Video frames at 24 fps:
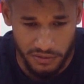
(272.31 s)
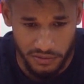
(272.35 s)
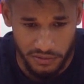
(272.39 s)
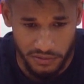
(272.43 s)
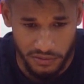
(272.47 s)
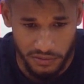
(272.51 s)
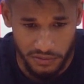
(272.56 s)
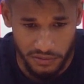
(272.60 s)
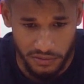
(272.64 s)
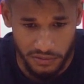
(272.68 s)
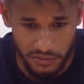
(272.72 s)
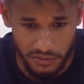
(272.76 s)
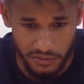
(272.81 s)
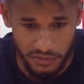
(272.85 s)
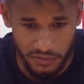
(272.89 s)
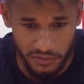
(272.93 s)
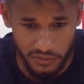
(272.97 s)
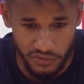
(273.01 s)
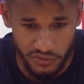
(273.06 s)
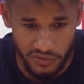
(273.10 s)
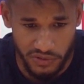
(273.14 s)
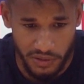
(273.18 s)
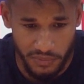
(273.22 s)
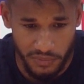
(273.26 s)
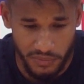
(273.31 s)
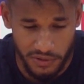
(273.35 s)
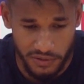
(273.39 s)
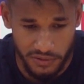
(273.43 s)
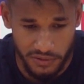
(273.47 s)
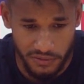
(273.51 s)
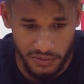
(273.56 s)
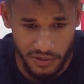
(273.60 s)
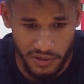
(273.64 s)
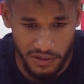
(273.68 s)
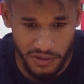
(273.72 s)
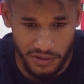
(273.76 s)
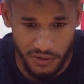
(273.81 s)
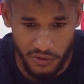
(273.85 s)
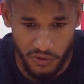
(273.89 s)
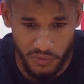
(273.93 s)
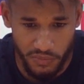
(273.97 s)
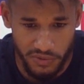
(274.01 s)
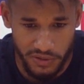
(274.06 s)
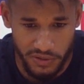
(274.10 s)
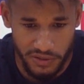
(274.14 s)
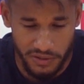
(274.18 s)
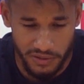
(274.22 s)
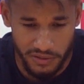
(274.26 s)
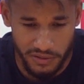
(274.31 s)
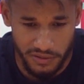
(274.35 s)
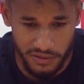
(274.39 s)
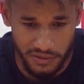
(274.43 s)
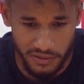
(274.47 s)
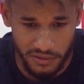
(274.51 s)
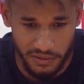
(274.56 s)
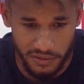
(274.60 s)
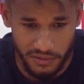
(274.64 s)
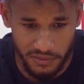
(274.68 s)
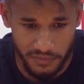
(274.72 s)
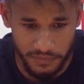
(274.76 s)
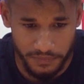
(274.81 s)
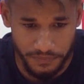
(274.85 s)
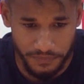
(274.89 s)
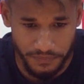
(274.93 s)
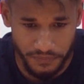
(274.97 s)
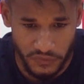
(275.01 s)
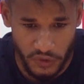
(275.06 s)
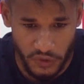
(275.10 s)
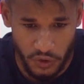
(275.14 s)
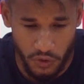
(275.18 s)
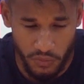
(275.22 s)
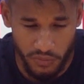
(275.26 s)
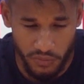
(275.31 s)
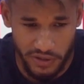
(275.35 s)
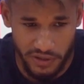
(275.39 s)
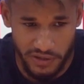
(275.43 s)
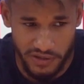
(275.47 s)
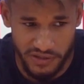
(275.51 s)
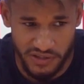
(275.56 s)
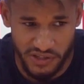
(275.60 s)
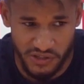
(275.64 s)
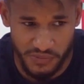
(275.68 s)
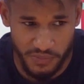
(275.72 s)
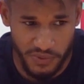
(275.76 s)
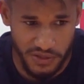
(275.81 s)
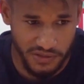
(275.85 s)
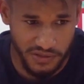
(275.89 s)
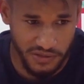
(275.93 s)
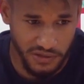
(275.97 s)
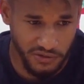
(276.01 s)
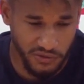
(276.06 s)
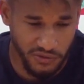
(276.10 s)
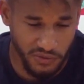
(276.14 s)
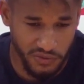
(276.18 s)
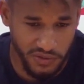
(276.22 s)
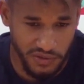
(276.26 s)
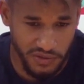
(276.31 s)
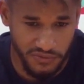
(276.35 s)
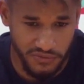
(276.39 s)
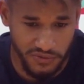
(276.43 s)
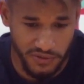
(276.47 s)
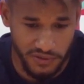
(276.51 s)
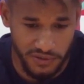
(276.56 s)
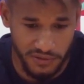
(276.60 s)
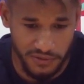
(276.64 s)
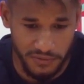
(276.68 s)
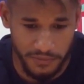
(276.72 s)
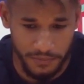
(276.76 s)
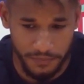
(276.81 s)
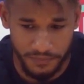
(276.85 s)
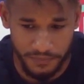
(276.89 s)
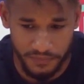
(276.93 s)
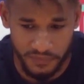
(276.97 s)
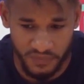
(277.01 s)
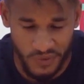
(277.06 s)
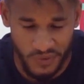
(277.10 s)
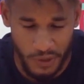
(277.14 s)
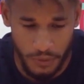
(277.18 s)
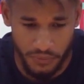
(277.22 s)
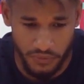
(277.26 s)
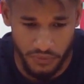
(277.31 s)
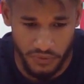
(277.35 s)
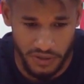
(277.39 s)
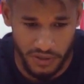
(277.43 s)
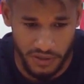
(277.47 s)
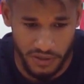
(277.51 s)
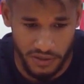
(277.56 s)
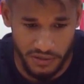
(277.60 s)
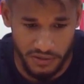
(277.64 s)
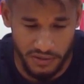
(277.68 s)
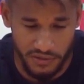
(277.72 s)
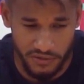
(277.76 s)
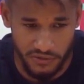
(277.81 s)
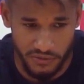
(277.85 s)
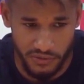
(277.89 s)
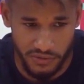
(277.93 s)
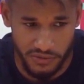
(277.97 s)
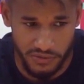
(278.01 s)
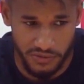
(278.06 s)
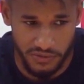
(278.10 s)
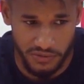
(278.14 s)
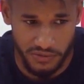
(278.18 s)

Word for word: Euh, notamment voilà, combler, euh, combler les espaces quand on défend, et puis créer des choses